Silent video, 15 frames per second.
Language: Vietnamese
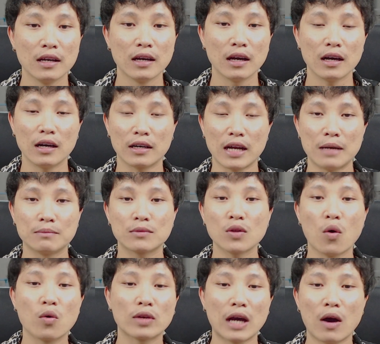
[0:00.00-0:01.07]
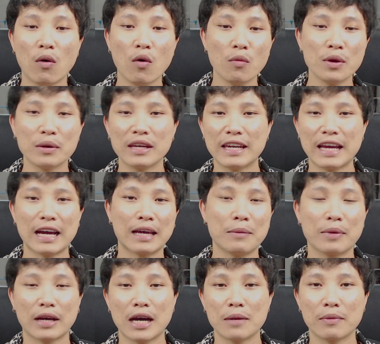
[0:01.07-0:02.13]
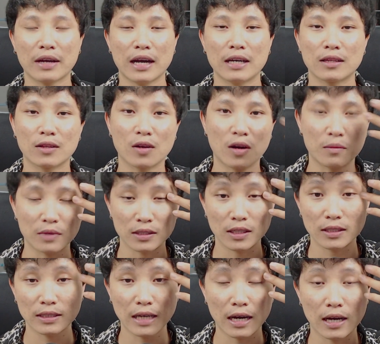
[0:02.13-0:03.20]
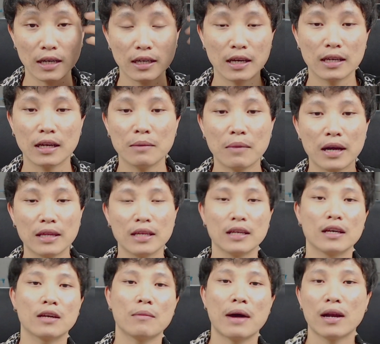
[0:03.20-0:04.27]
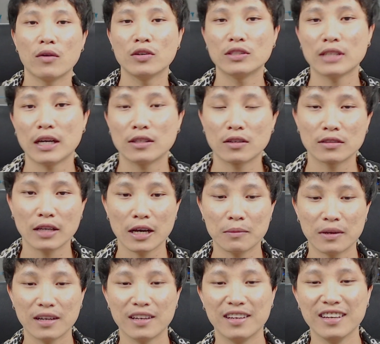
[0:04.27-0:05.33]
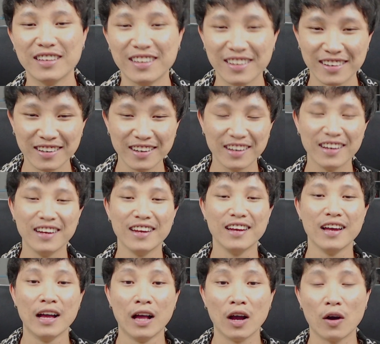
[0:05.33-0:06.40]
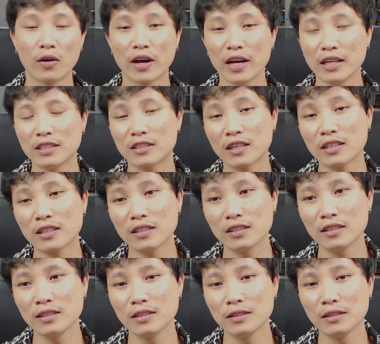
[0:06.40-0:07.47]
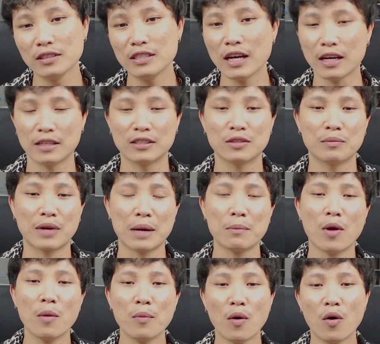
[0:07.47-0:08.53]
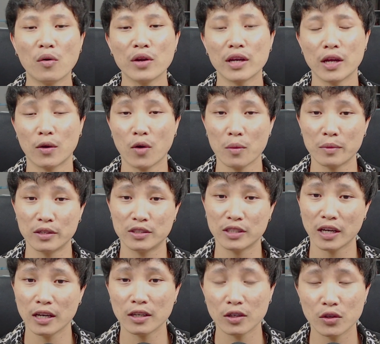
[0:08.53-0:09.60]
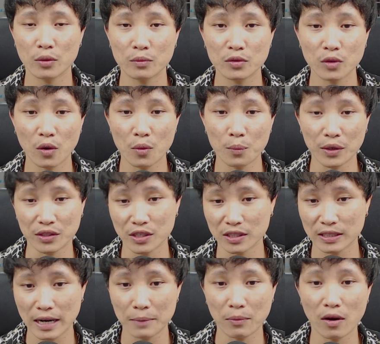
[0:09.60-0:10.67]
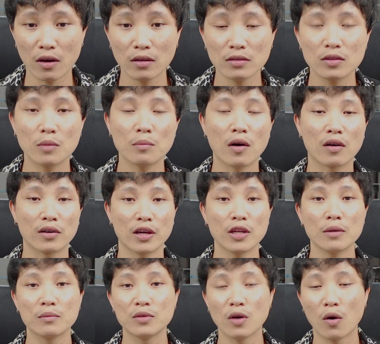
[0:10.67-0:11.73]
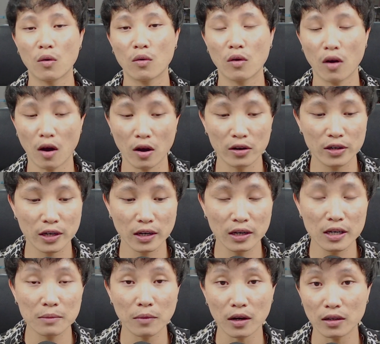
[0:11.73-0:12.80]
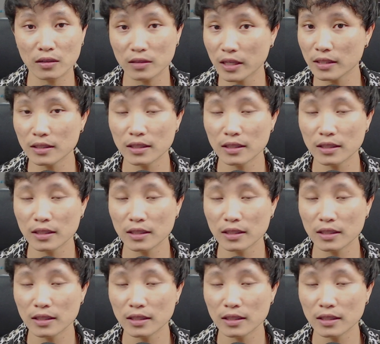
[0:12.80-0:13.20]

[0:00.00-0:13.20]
ở đầm tồn tháo vì nên ai kịp bạc cát rồi ta sạc xa hãy kê này mai nhưng kia ban lôi trái trong chat bật đấy ok chẳng cứ yeah sầm rạp bóng ô nè để quạt bàn chat cứ nhóm xôm mà chia snipe phóng nhóm bằng riêng nhóm vô ở riêng lươn bằng tích